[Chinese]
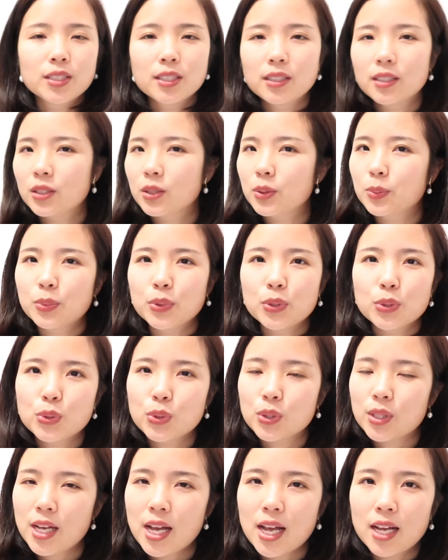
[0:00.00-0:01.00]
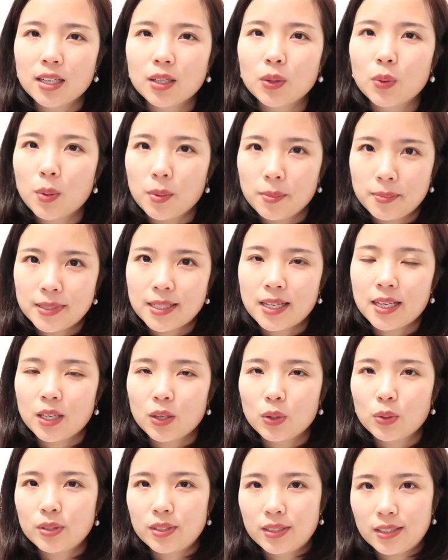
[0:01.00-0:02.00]
期了你就不会去看了。我们家也
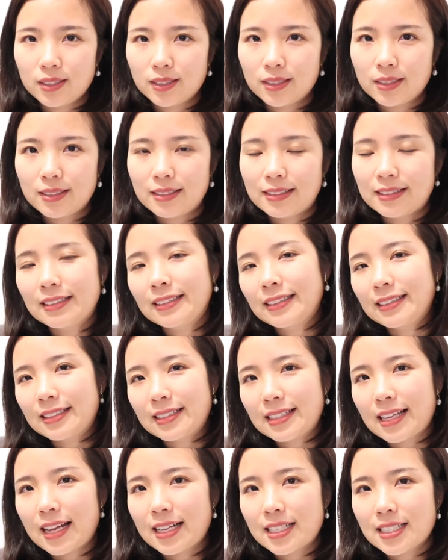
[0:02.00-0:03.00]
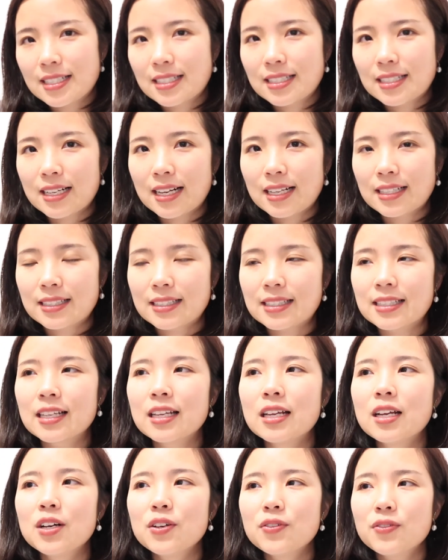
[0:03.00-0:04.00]
有几个杂志这样子，
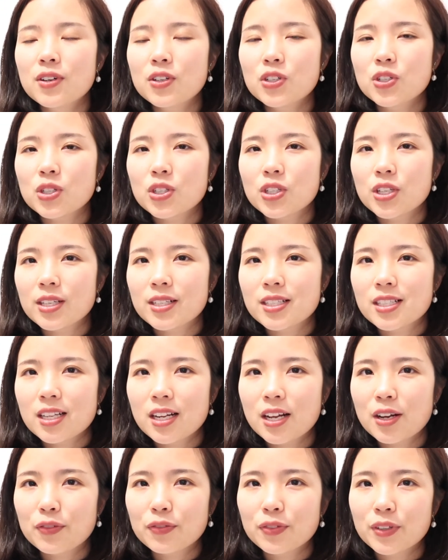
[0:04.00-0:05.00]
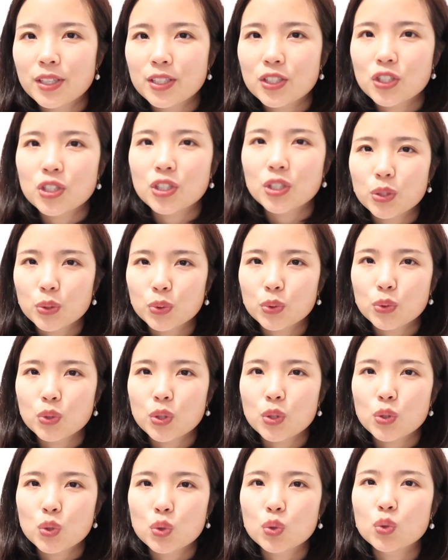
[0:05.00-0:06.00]
放着也是浪费，这都需
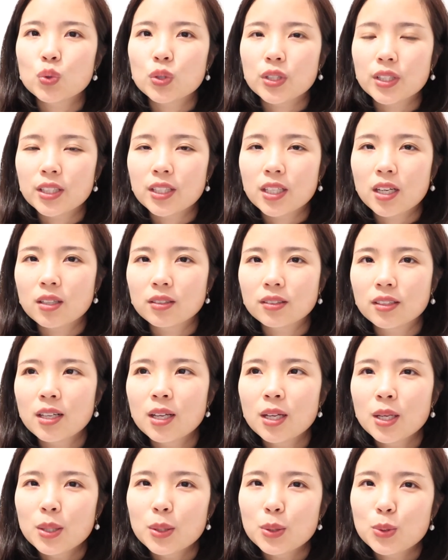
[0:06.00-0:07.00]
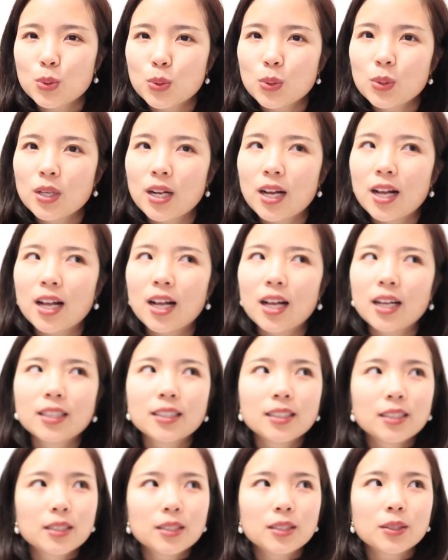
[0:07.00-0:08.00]
要处理掉的。虽然
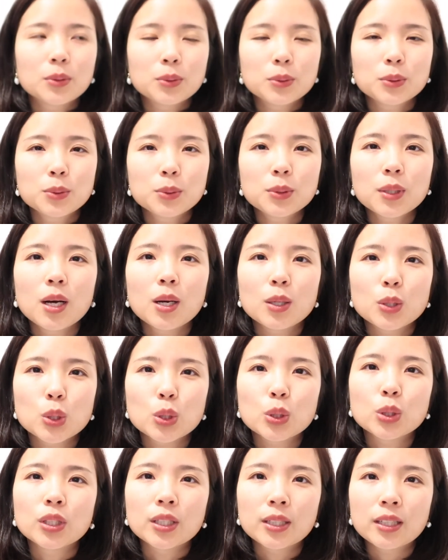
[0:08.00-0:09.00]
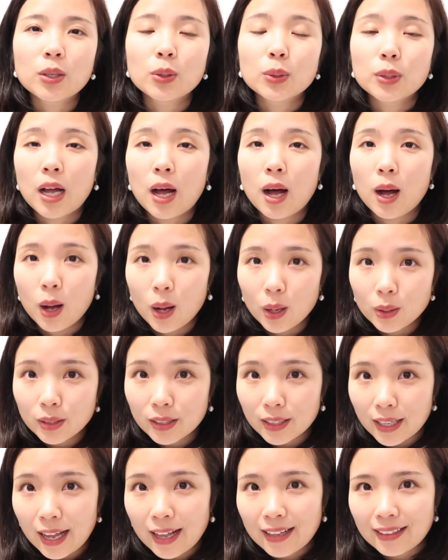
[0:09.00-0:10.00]
我觉得最好是能够好好
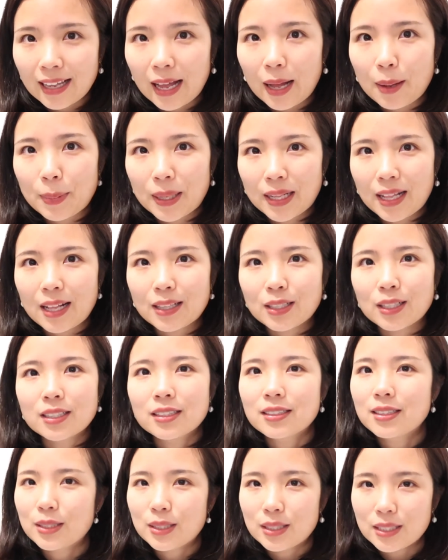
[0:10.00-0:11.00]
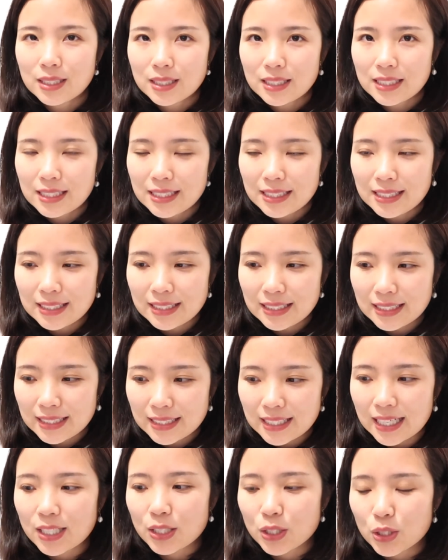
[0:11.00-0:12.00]
的看它，把它的。
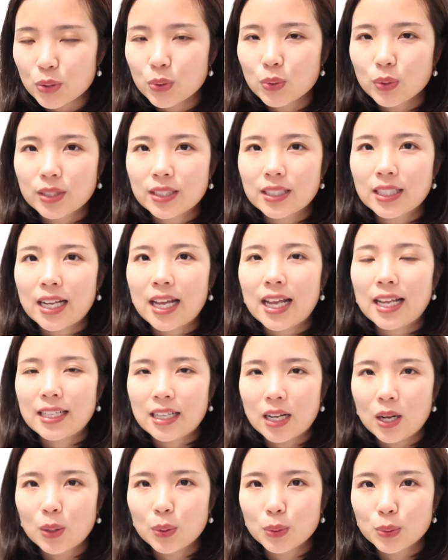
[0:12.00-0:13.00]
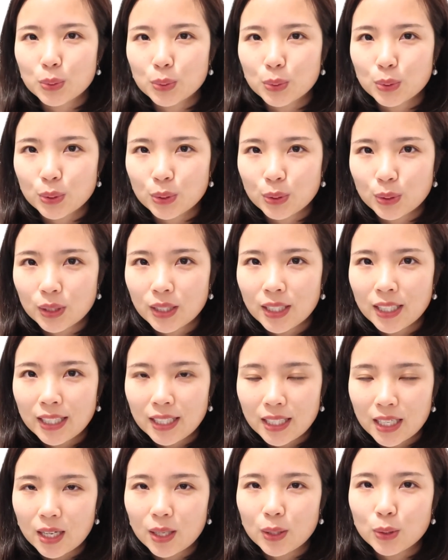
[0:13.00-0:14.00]
价值用起来，然后就是，
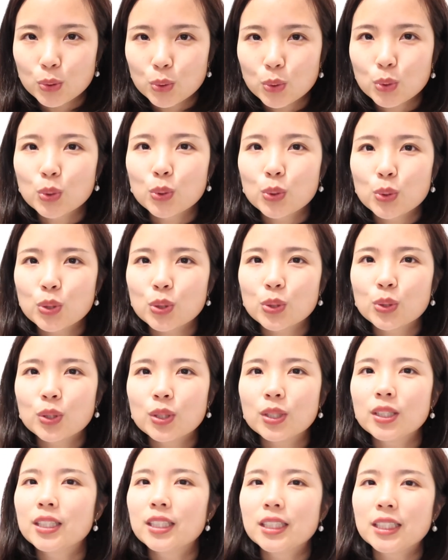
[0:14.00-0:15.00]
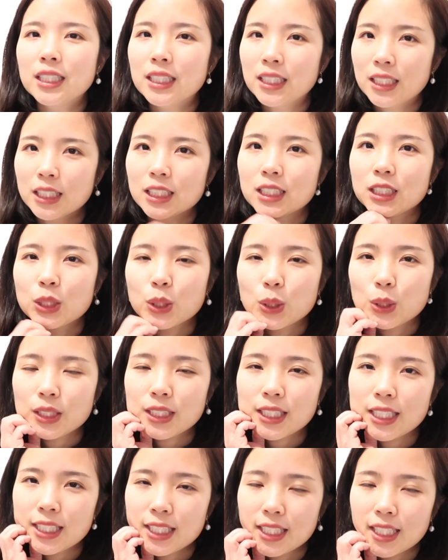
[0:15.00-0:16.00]
然后最后说我扔掉的时候，
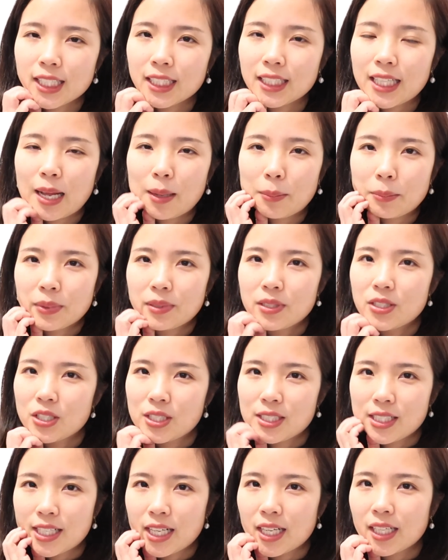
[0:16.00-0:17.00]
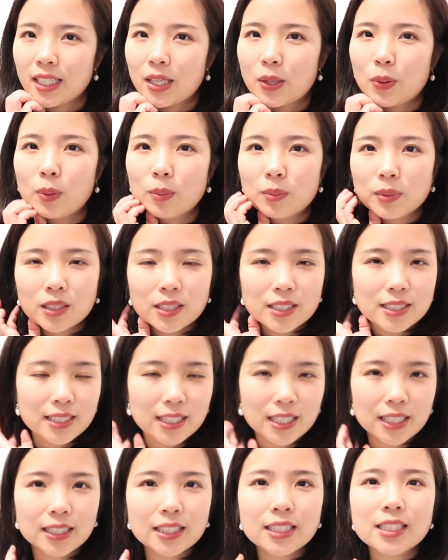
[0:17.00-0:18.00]
谢谢他们之前给我们的
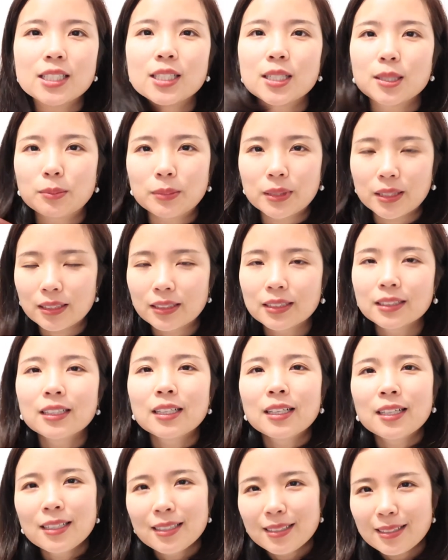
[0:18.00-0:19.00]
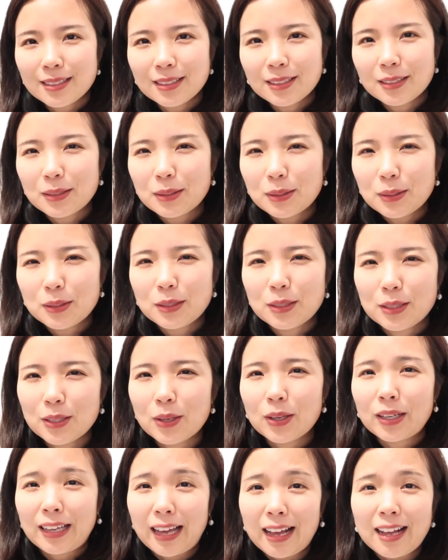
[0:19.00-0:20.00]
建议什么的，这个
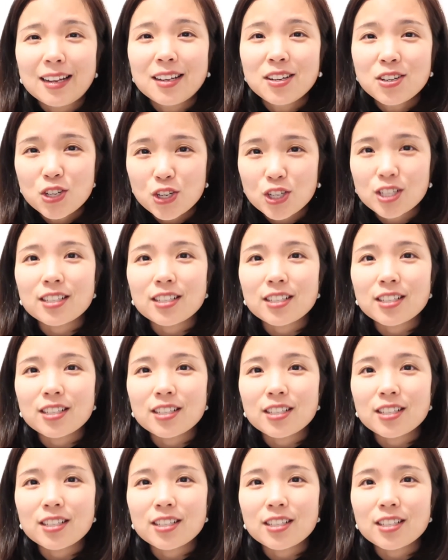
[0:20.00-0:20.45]
要感恩之